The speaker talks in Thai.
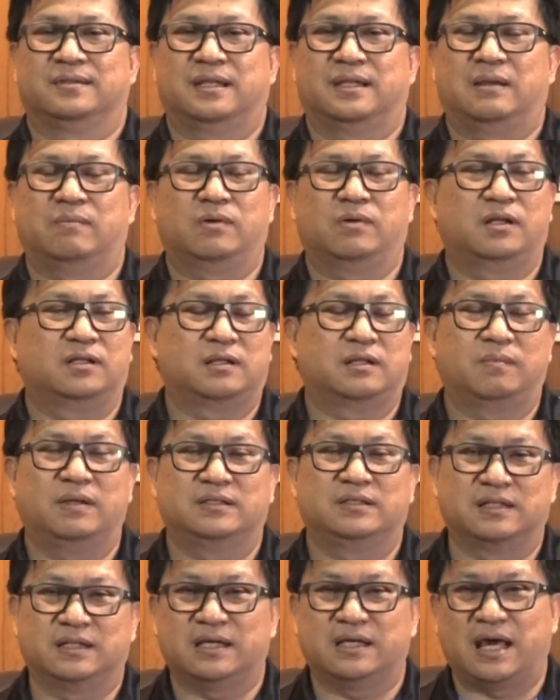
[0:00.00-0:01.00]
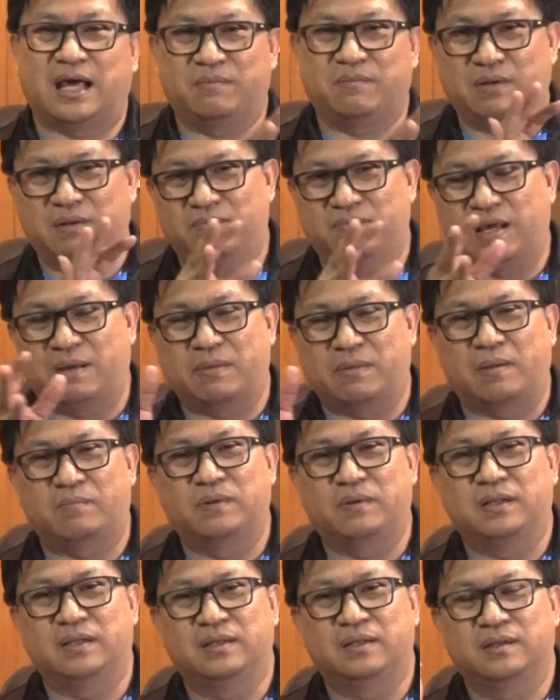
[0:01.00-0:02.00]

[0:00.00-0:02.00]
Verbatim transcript: นั่นก็เลยทำให้สถานการณ์มันมาแบบนี้